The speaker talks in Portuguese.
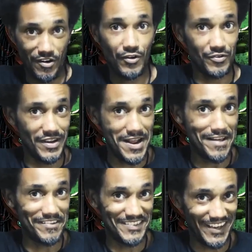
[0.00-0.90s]
melhor do que
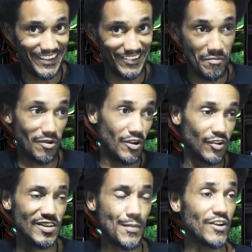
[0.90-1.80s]
nada, certo? É melhor
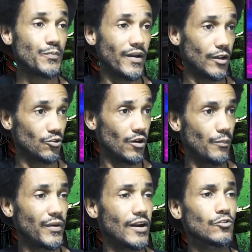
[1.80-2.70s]
do que chamar de
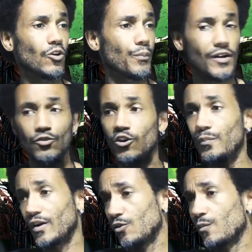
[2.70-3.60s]
predador, predador,
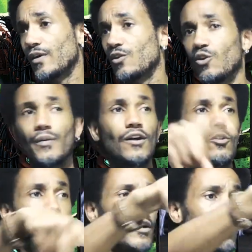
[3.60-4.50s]
predador, predador, predador,
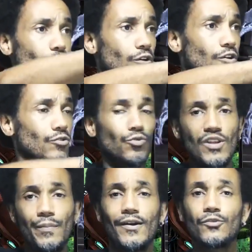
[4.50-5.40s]
predador, predador.
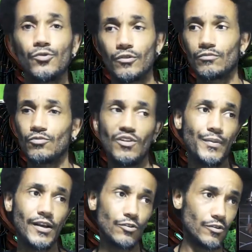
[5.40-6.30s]
Tudo é predador, tudo
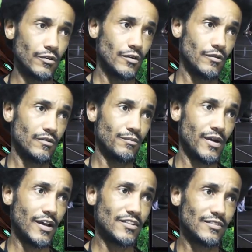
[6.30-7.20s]
é predador.
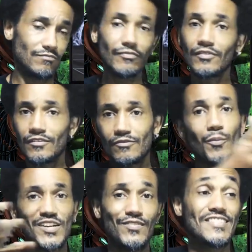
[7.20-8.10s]
Mas
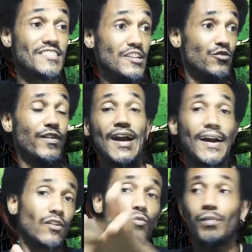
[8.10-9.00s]
como é que você vai se
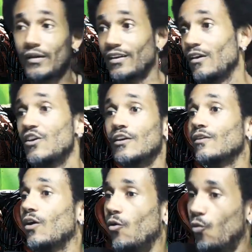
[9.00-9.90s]
identificar cada um?
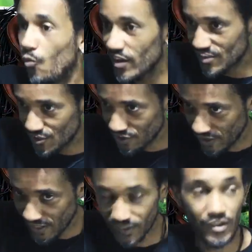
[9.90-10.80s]
Um é City
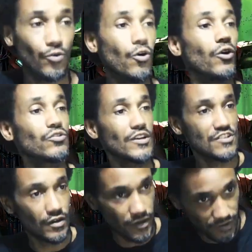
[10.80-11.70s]
Hunter, outro é
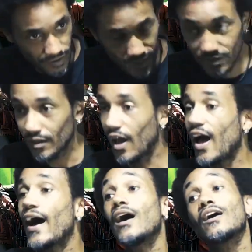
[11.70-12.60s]
Jungle Hunter.
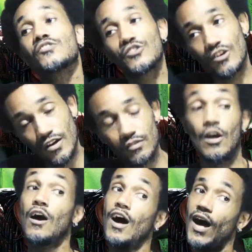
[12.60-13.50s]
Ah, City Hunter.
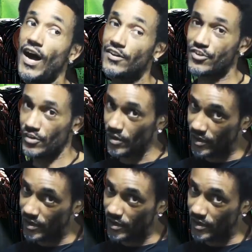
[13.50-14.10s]
Ah, Jungle